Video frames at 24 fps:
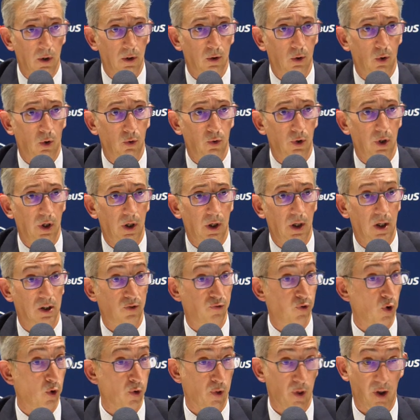donde el
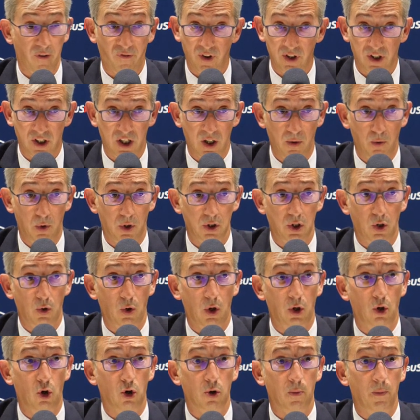esfuerzo defensivo ha sido
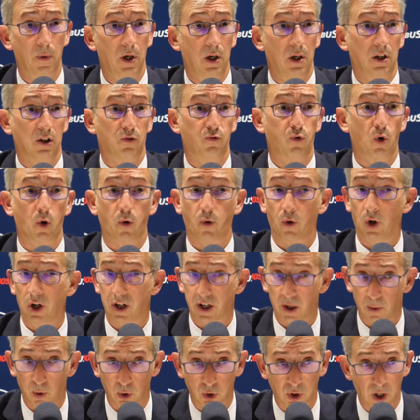enorme, el esfuerzo en el
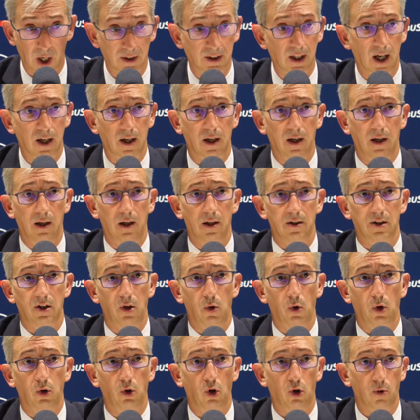rebote de ataque ha
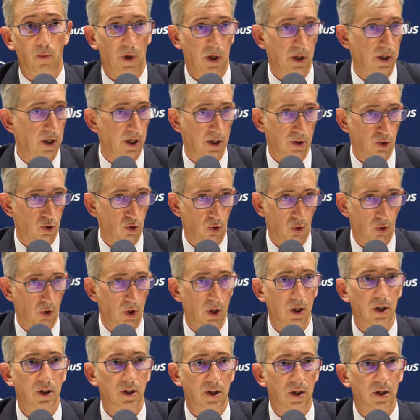sido enorme y eso
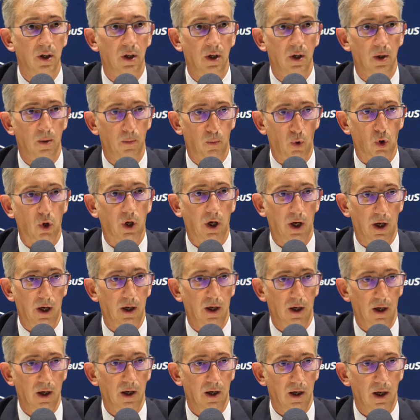es
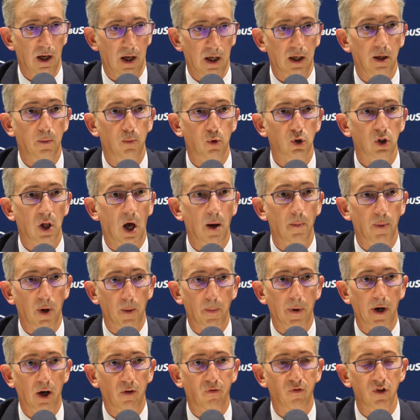porque el equipo estaba
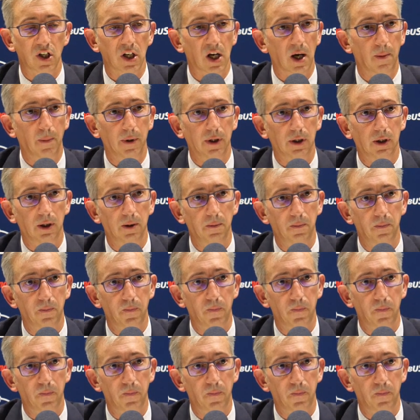preparado físicamente.